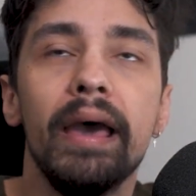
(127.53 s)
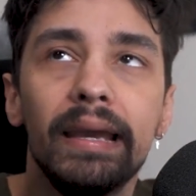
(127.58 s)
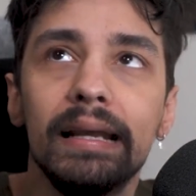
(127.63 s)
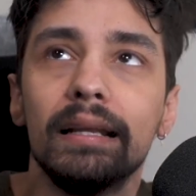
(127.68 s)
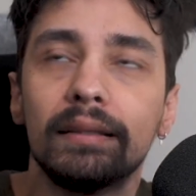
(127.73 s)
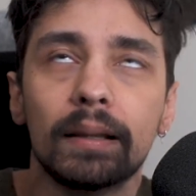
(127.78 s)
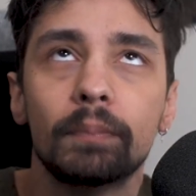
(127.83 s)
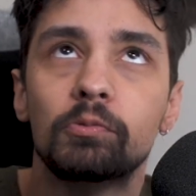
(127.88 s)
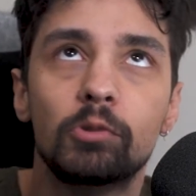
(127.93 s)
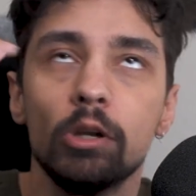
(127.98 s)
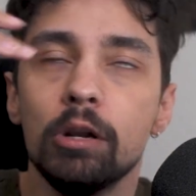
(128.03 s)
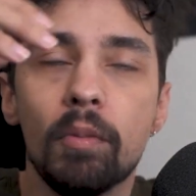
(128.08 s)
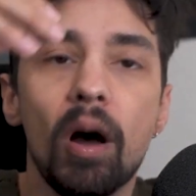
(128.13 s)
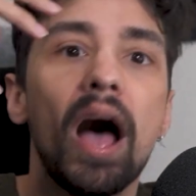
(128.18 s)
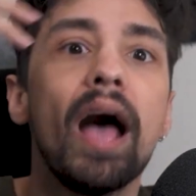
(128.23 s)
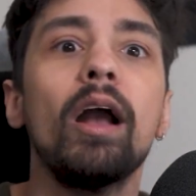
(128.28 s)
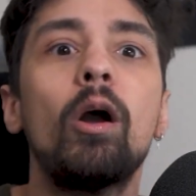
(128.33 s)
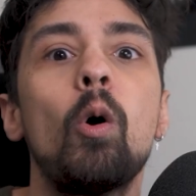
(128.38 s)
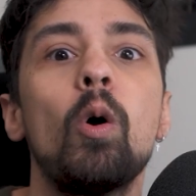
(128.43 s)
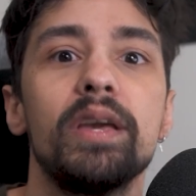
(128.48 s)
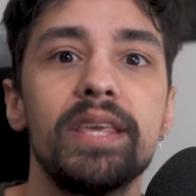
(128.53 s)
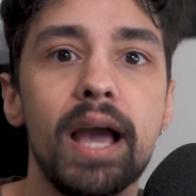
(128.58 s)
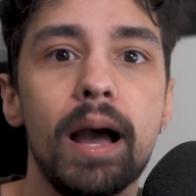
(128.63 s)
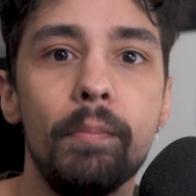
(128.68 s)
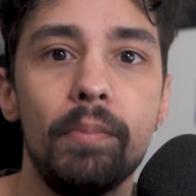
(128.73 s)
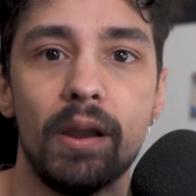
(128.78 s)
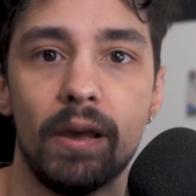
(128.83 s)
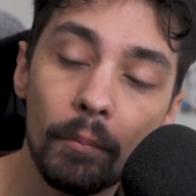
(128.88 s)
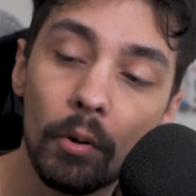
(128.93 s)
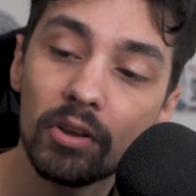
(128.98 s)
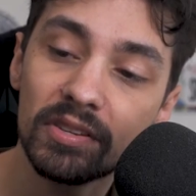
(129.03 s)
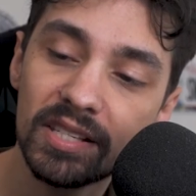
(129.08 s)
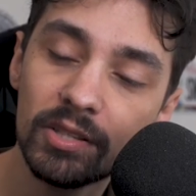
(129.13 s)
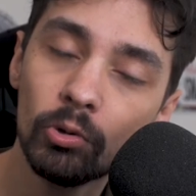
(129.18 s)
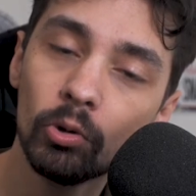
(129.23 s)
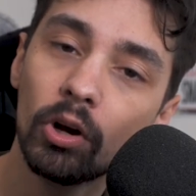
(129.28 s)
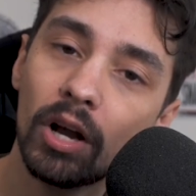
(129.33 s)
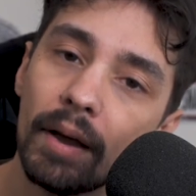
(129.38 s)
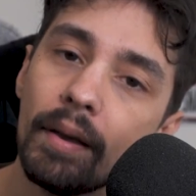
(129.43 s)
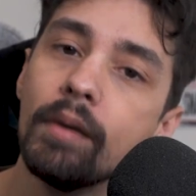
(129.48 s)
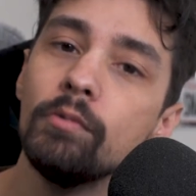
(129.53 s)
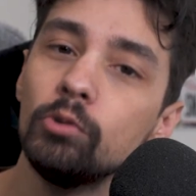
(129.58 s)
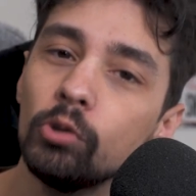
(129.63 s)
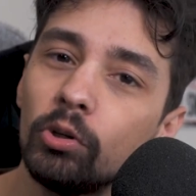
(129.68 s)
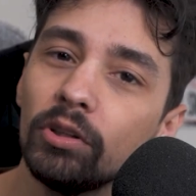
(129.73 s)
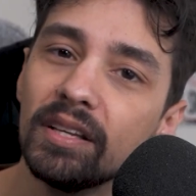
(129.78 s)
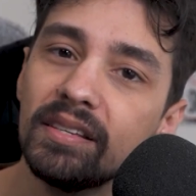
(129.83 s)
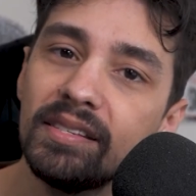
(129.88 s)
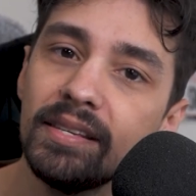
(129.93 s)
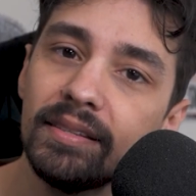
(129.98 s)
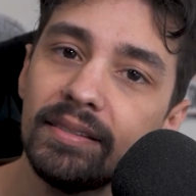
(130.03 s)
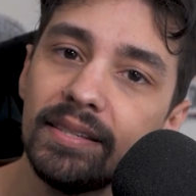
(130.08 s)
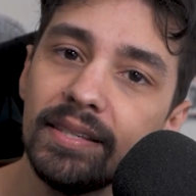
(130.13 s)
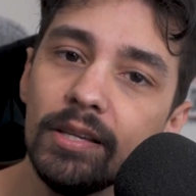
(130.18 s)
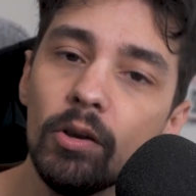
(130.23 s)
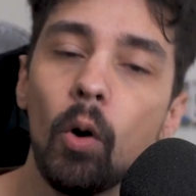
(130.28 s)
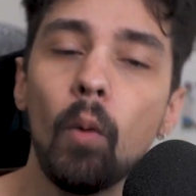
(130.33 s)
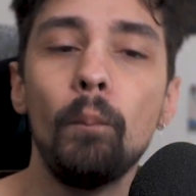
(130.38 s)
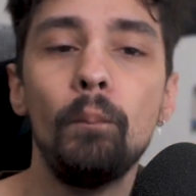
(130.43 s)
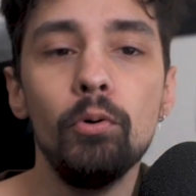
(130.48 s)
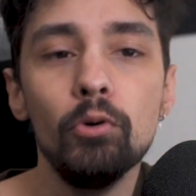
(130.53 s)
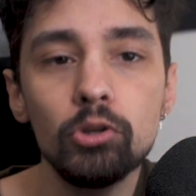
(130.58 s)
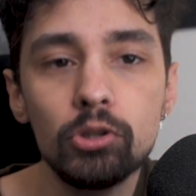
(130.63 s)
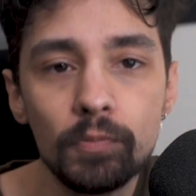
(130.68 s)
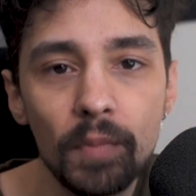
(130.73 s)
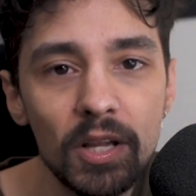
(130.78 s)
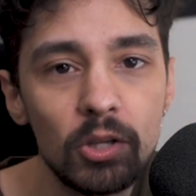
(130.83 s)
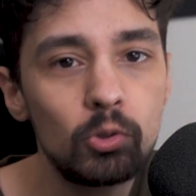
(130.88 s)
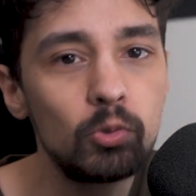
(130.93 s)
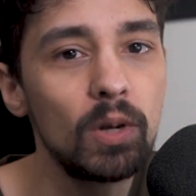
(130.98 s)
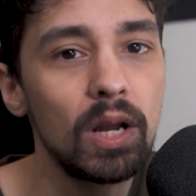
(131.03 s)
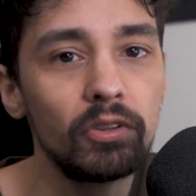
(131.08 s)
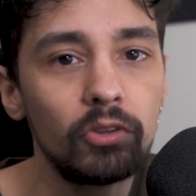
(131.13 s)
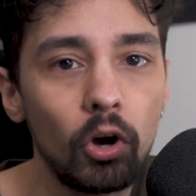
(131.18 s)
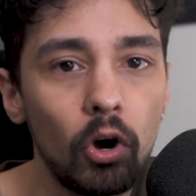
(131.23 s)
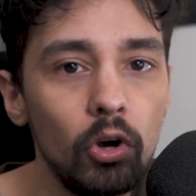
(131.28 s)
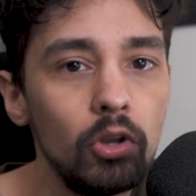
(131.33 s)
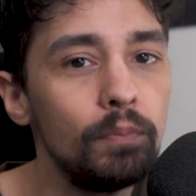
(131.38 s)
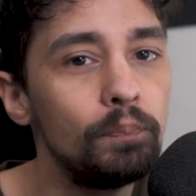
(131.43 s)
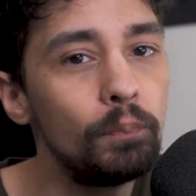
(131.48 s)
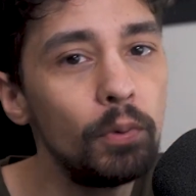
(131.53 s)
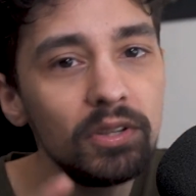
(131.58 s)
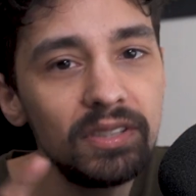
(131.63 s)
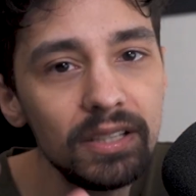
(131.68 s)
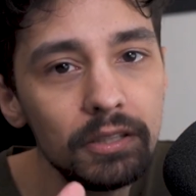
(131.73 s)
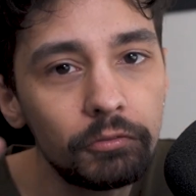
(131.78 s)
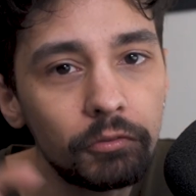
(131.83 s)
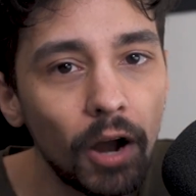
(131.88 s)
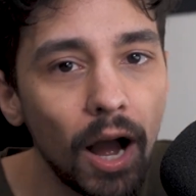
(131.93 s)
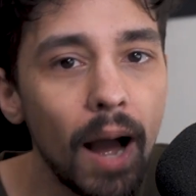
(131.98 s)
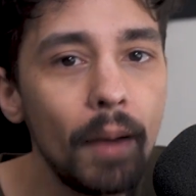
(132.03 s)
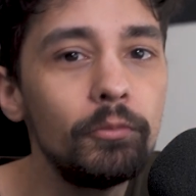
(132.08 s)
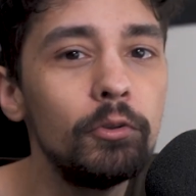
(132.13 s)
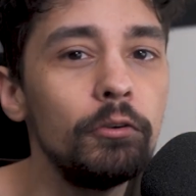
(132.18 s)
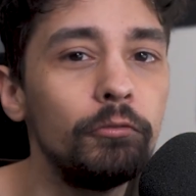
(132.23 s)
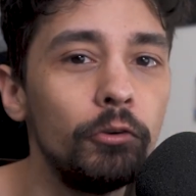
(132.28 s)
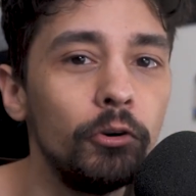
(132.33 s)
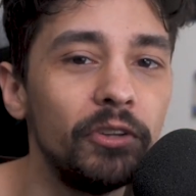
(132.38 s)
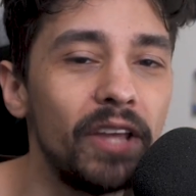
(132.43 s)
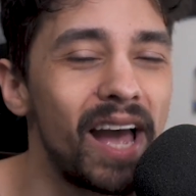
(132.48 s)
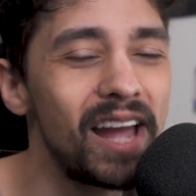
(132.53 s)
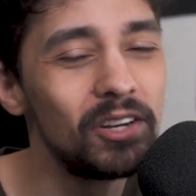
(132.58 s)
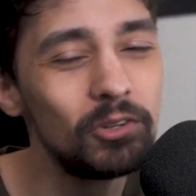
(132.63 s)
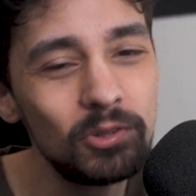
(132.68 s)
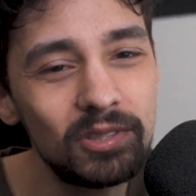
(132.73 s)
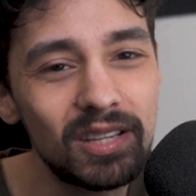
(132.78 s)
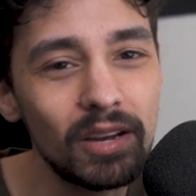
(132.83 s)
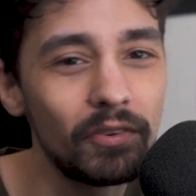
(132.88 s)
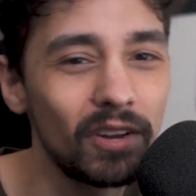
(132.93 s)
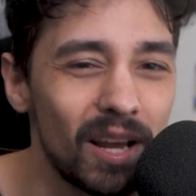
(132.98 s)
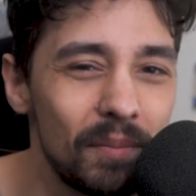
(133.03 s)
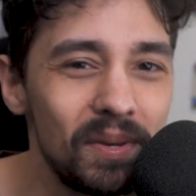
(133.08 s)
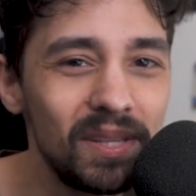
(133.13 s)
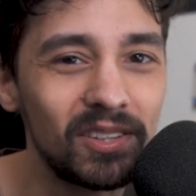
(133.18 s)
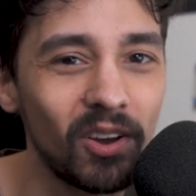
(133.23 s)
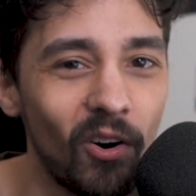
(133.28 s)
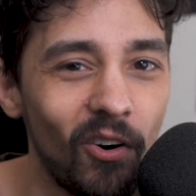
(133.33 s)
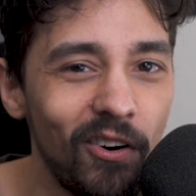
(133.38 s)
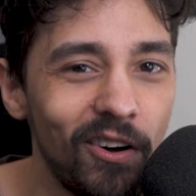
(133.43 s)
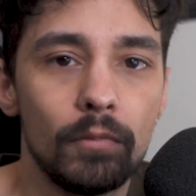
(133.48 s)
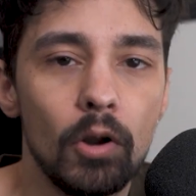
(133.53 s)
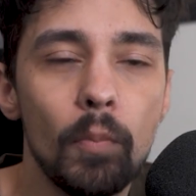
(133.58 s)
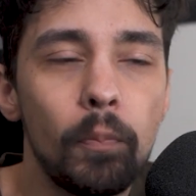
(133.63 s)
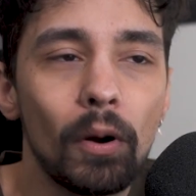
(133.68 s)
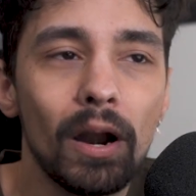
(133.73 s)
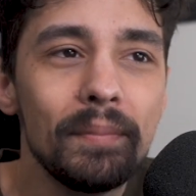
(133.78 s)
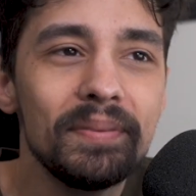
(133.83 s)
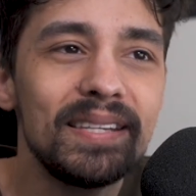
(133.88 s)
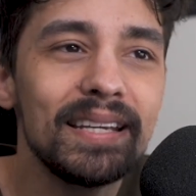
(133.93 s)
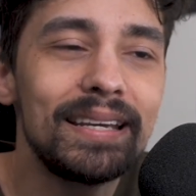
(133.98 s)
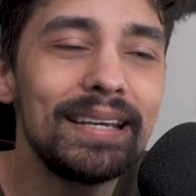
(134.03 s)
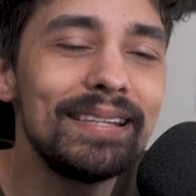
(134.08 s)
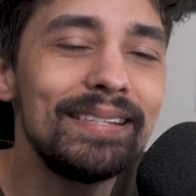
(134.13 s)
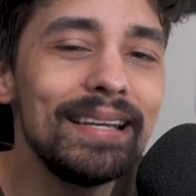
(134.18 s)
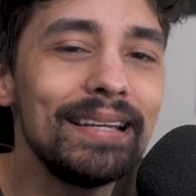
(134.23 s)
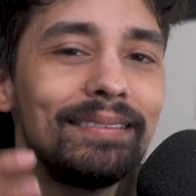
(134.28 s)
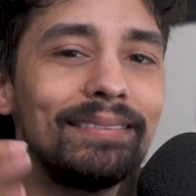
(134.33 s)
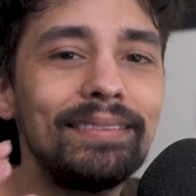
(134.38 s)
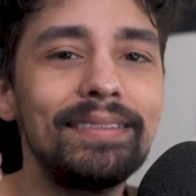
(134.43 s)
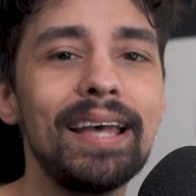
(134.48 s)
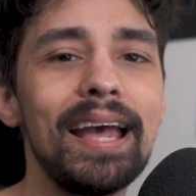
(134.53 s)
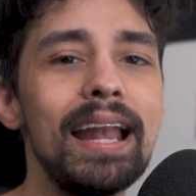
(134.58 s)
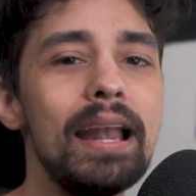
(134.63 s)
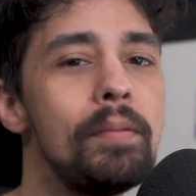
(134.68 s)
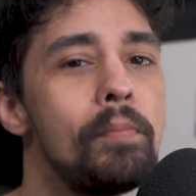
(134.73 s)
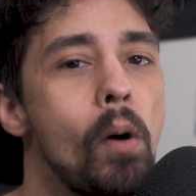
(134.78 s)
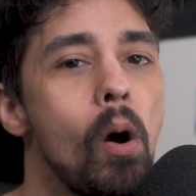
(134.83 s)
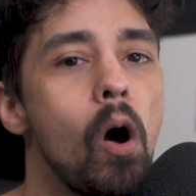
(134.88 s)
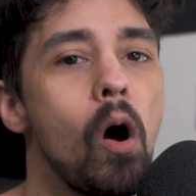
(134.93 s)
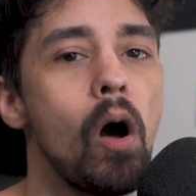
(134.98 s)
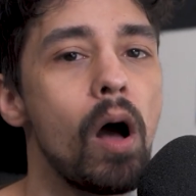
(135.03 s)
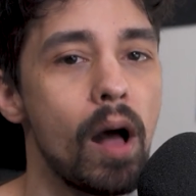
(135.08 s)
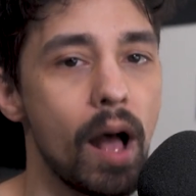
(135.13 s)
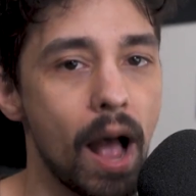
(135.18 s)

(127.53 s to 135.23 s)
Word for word: il est absolument incroyable Bon, sinon quand même, du côté de City, on peut se mettre sous la dent une petite frappe de Foden juste avant la mi-temps. Le problème, c'est qu'il s'est tellement